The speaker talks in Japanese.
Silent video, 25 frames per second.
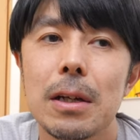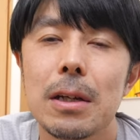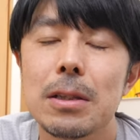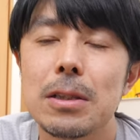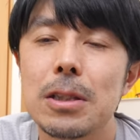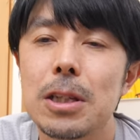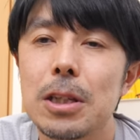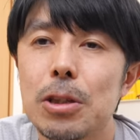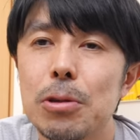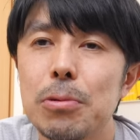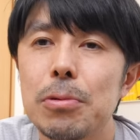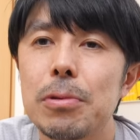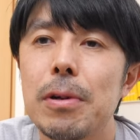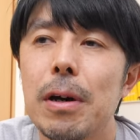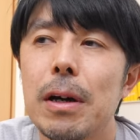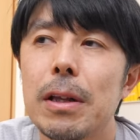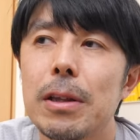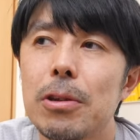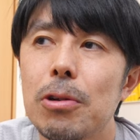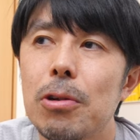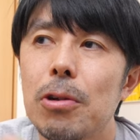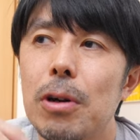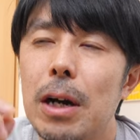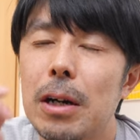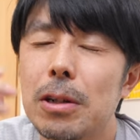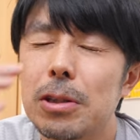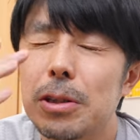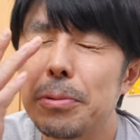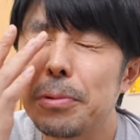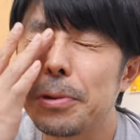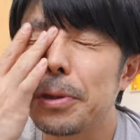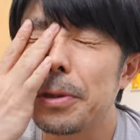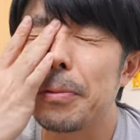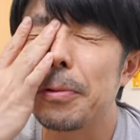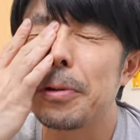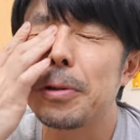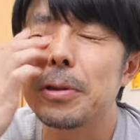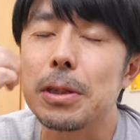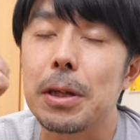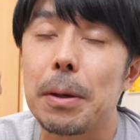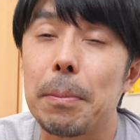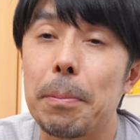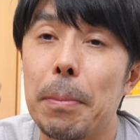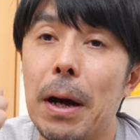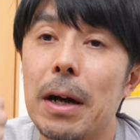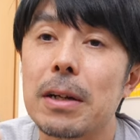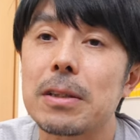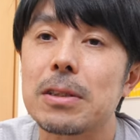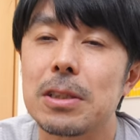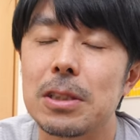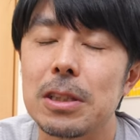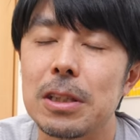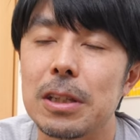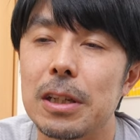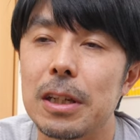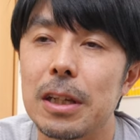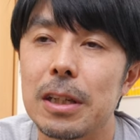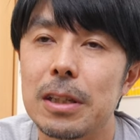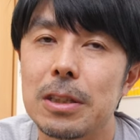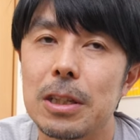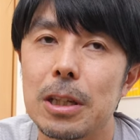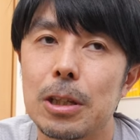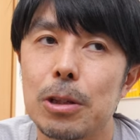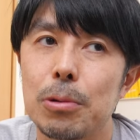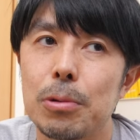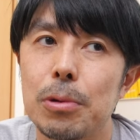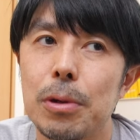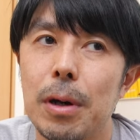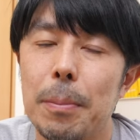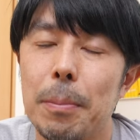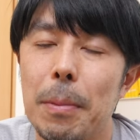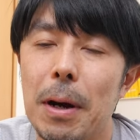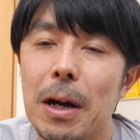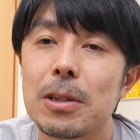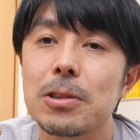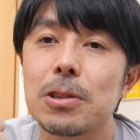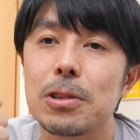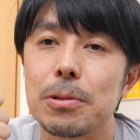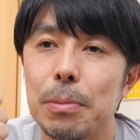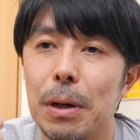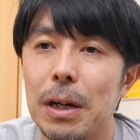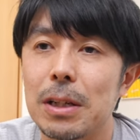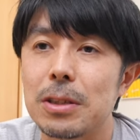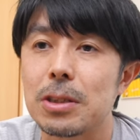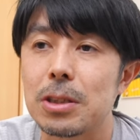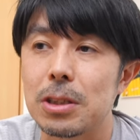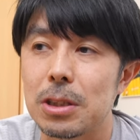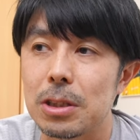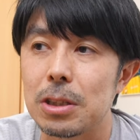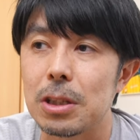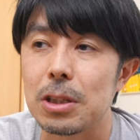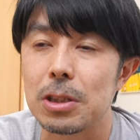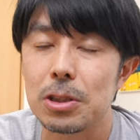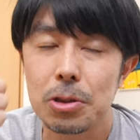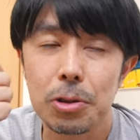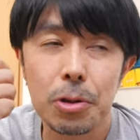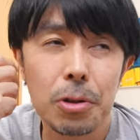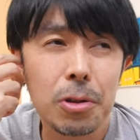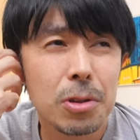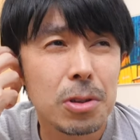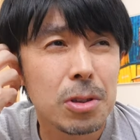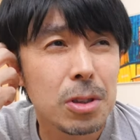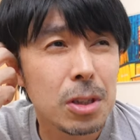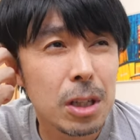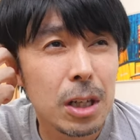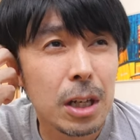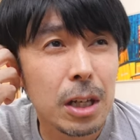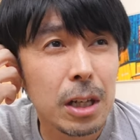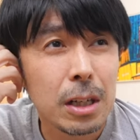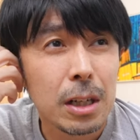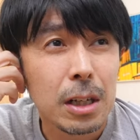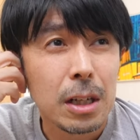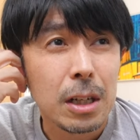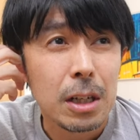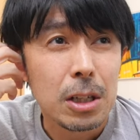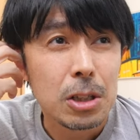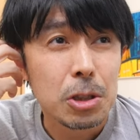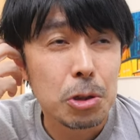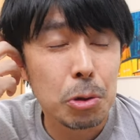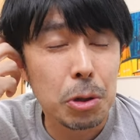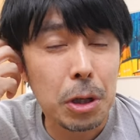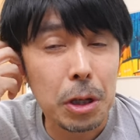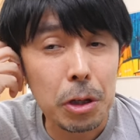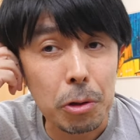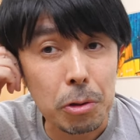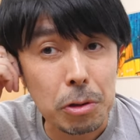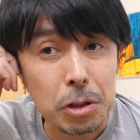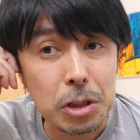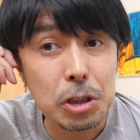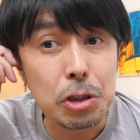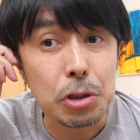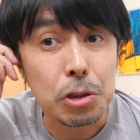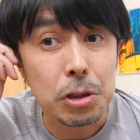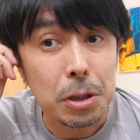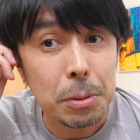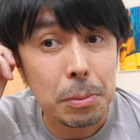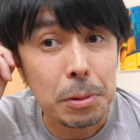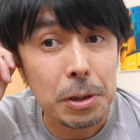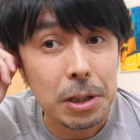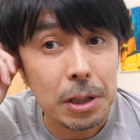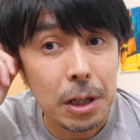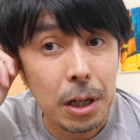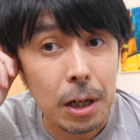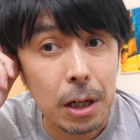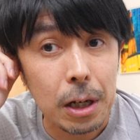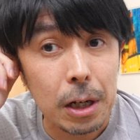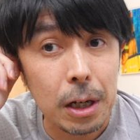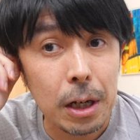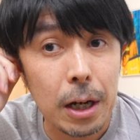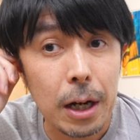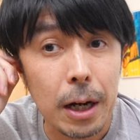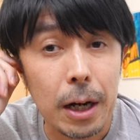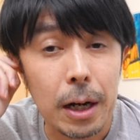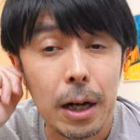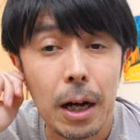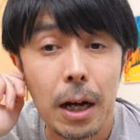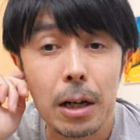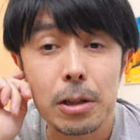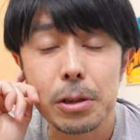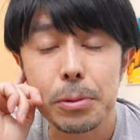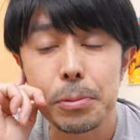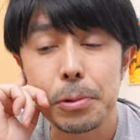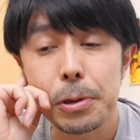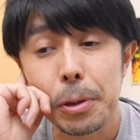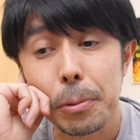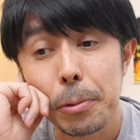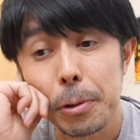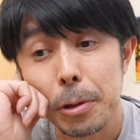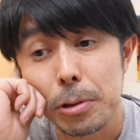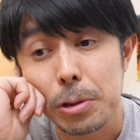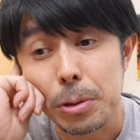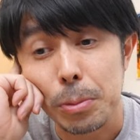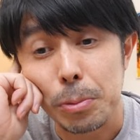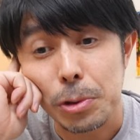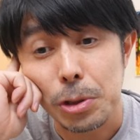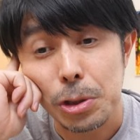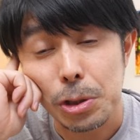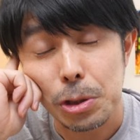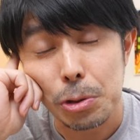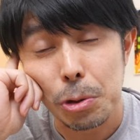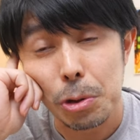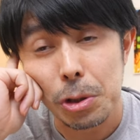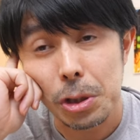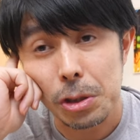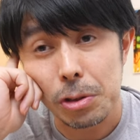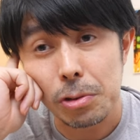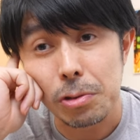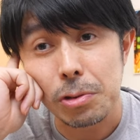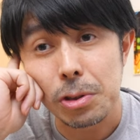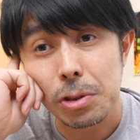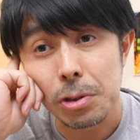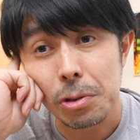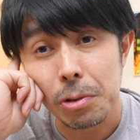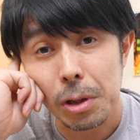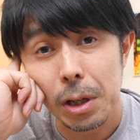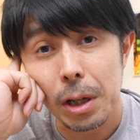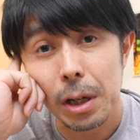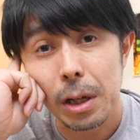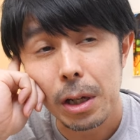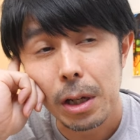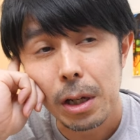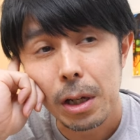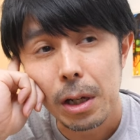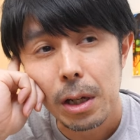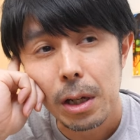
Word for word: ZV-1 のアクティブ手ぶれ補正バッチリ。ZV-1 Mark II バッチリでしょ。で、焦点距離 22mm だから、アクティブ手ぶれ補正もすごい効くんですよね。